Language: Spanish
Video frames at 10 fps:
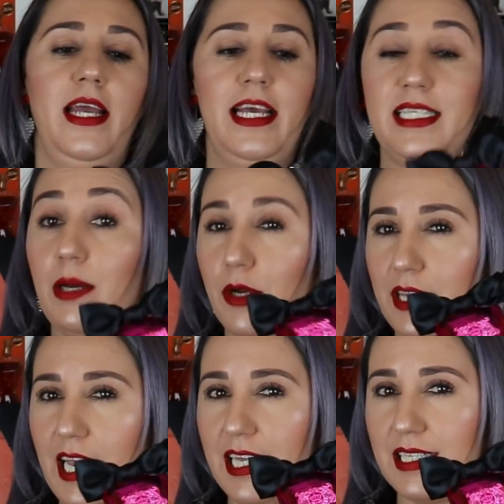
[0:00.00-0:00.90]
Esta
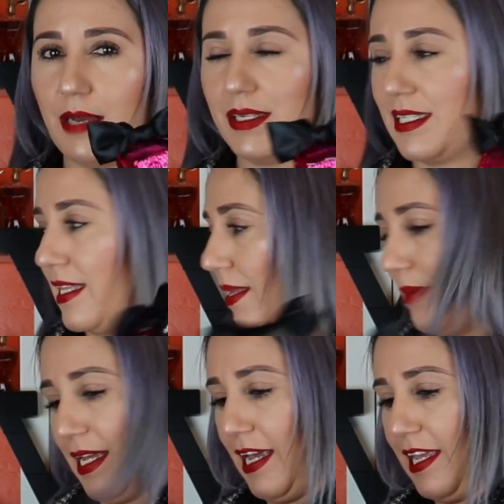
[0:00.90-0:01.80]
botella está bastante
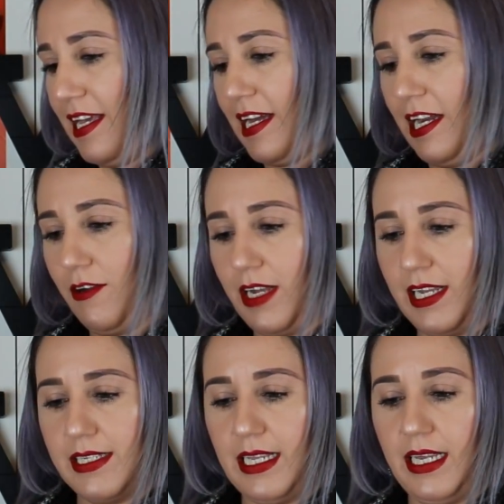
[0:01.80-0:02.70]
pequeña, creo
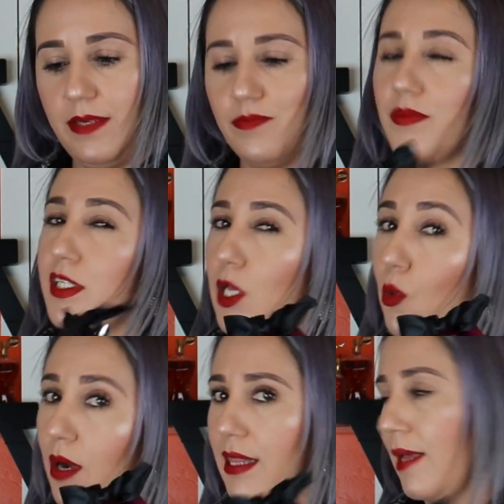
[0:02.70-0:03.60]
que es de
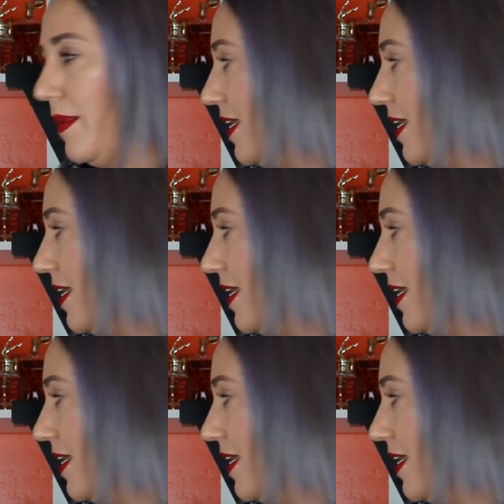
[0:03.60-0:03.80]
50